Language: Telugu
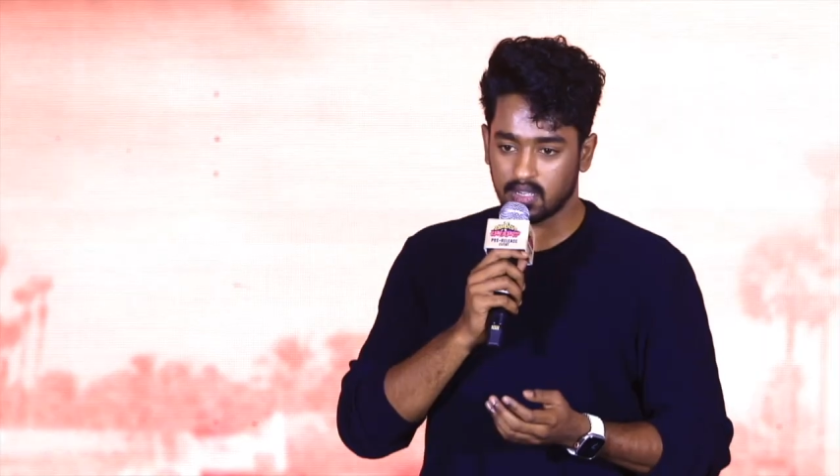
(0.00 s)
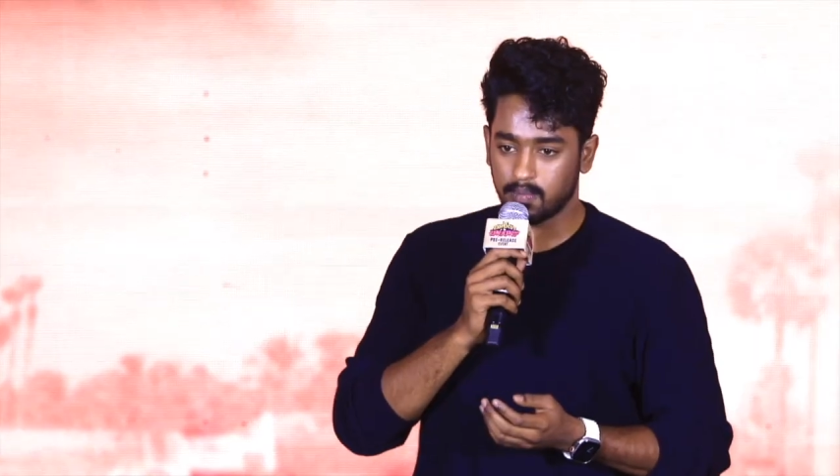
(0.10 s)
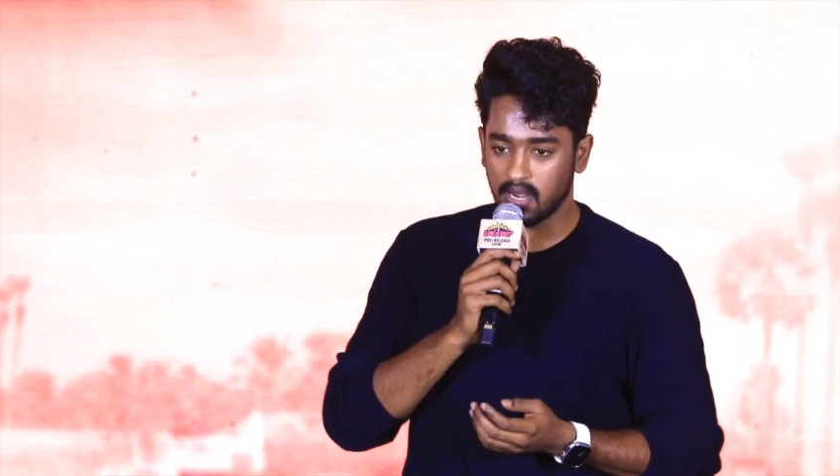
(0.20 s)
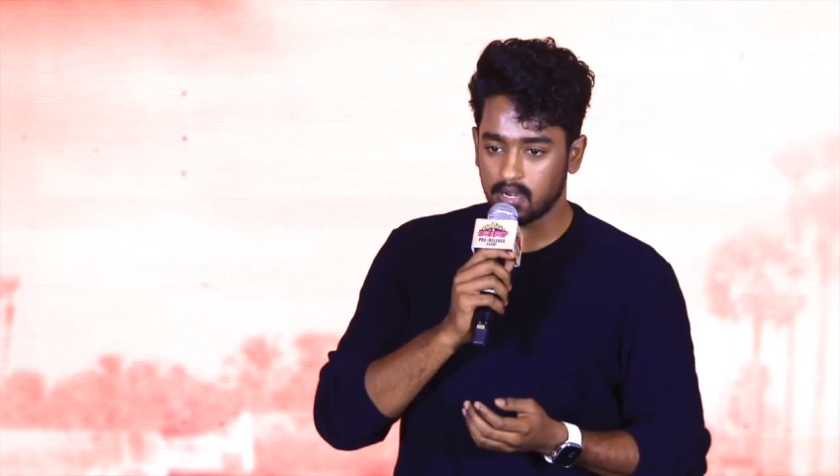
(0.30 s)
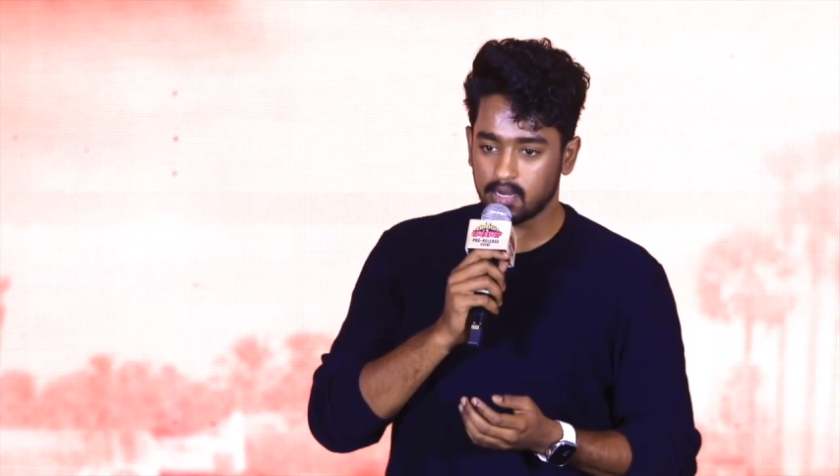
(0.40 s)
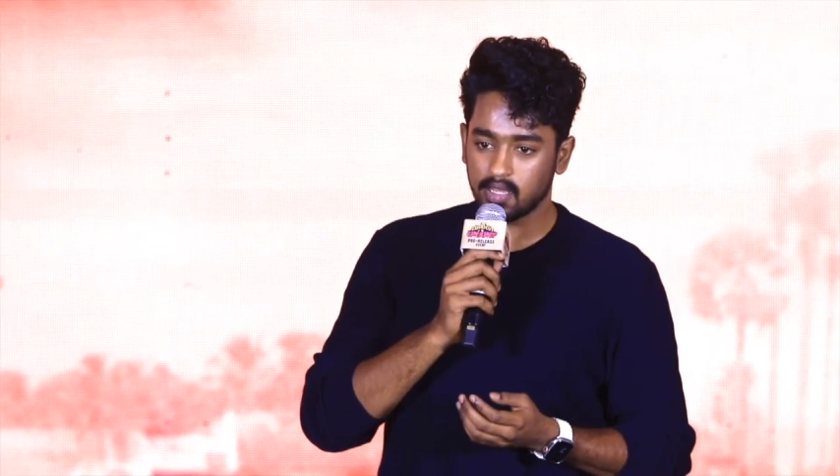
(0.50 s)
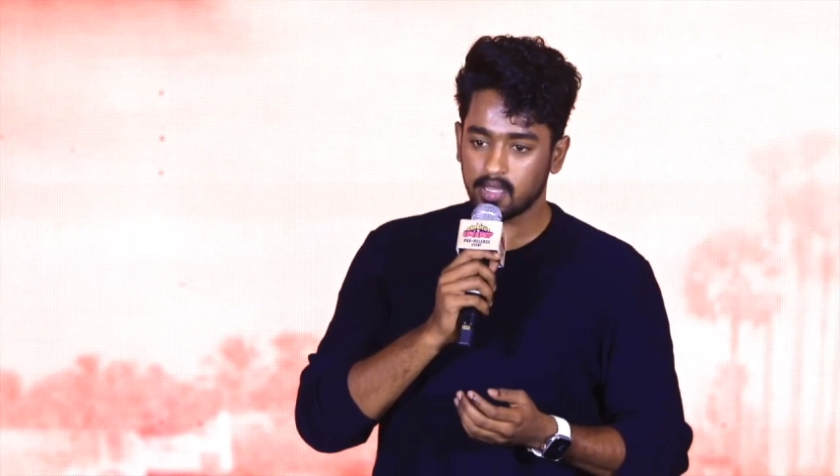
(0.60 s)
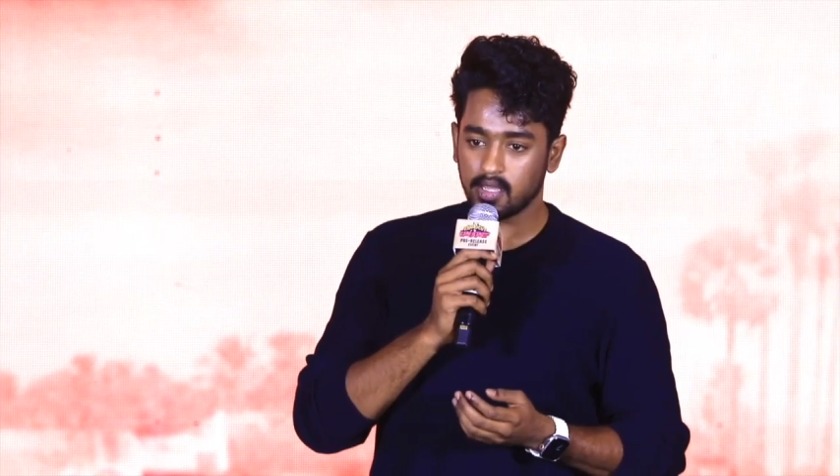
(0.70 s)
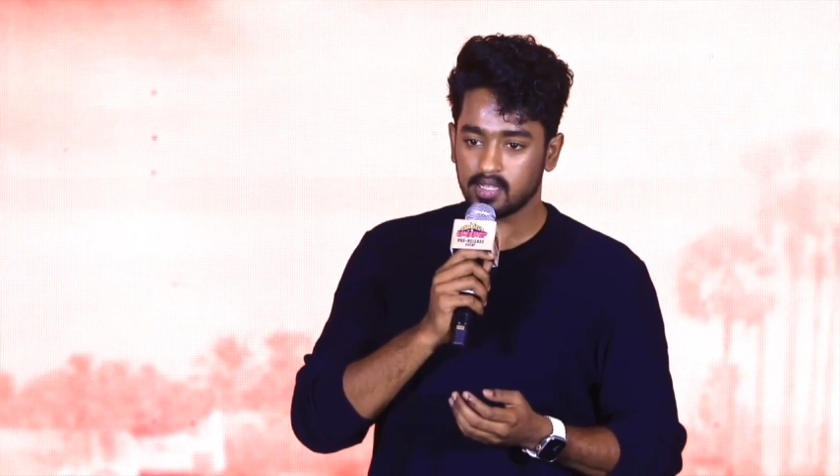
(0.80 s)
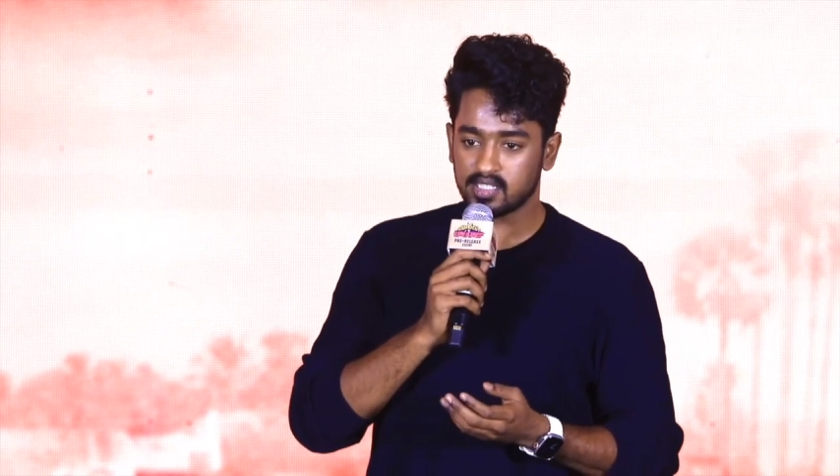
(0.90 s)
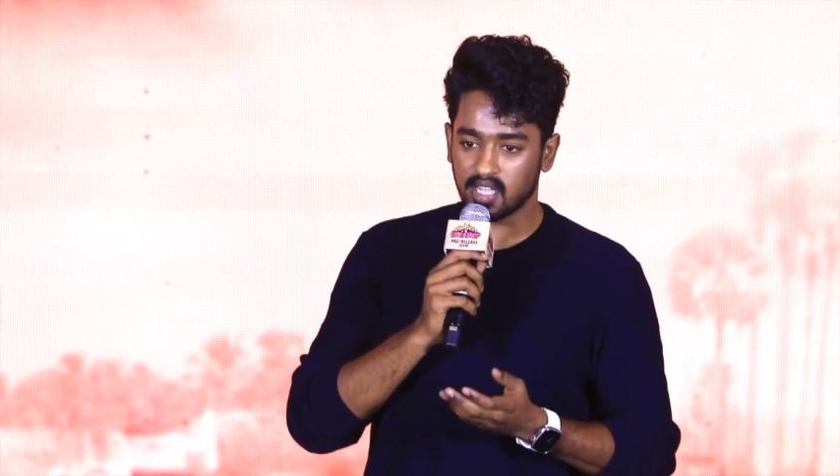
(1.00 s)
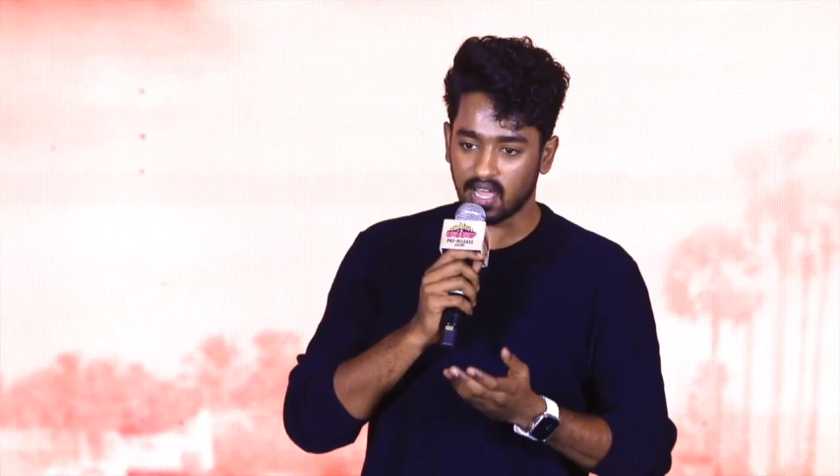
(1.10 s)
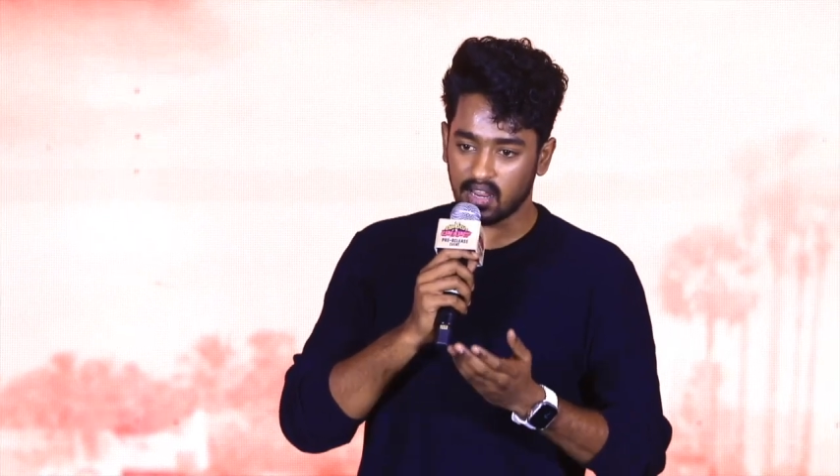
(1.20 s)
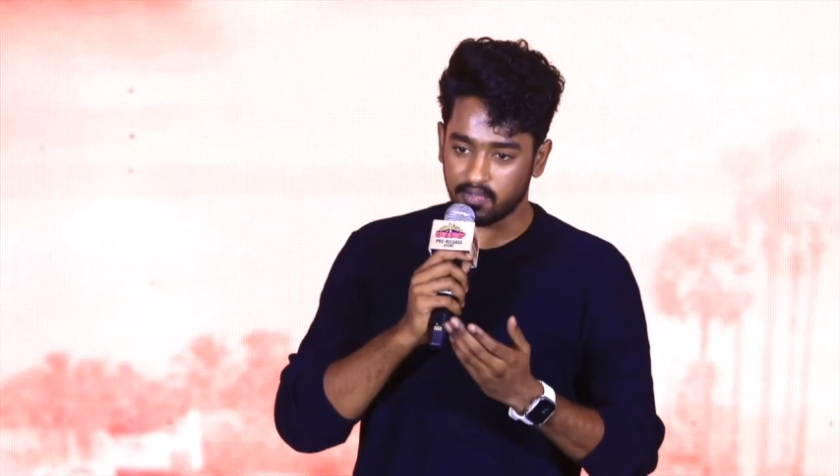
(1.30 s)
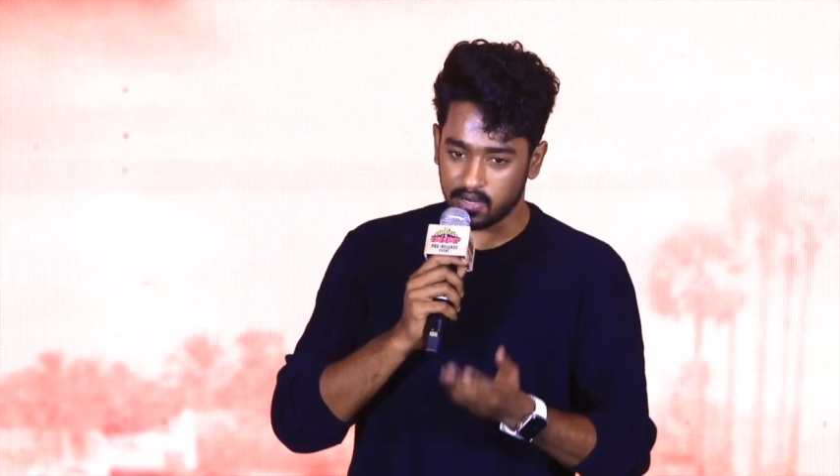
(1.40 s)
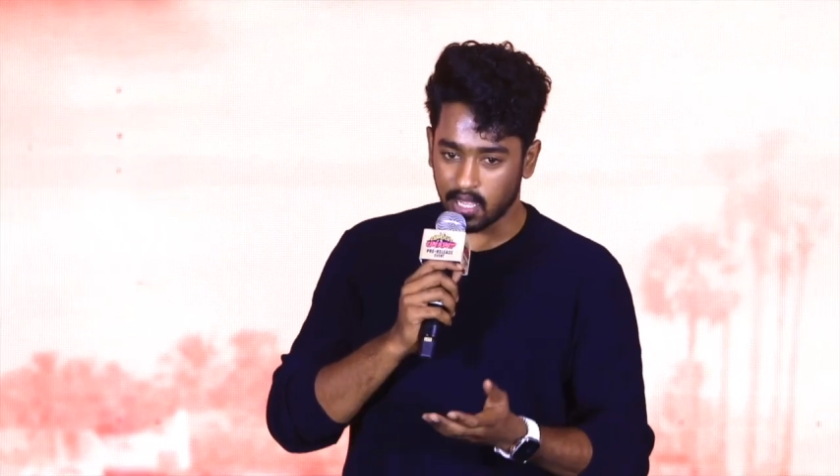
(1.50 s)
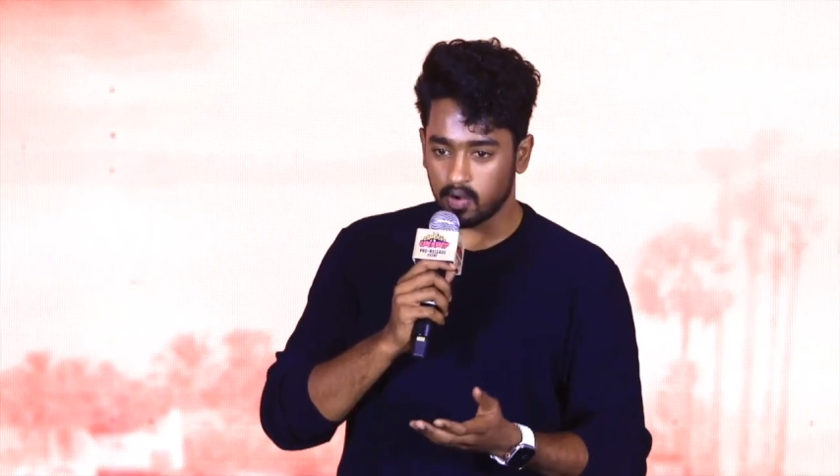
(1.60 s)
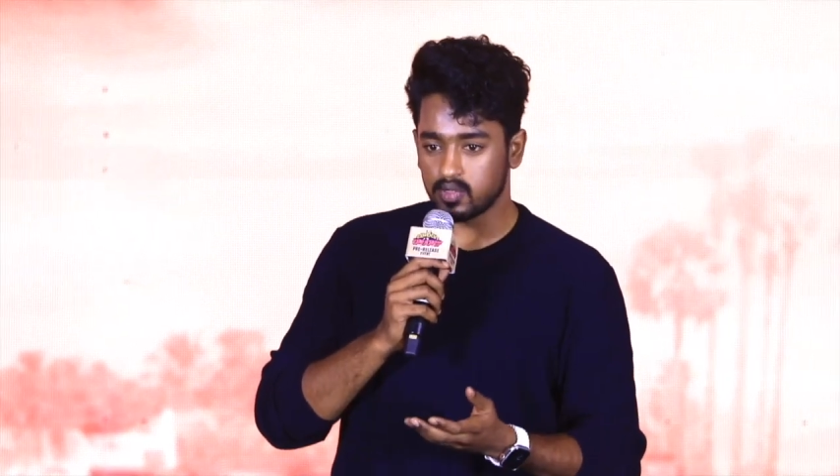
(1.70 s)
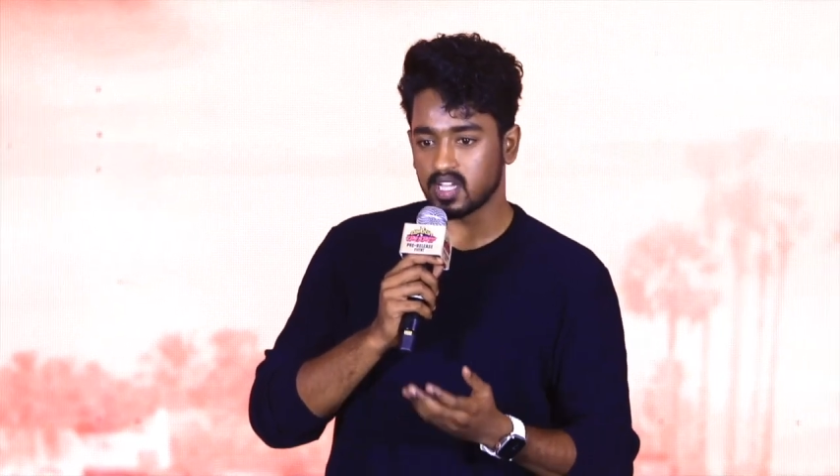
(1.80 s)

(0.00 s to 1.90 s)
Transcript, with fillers: చెప్పాలంటే చాలా విన్నాను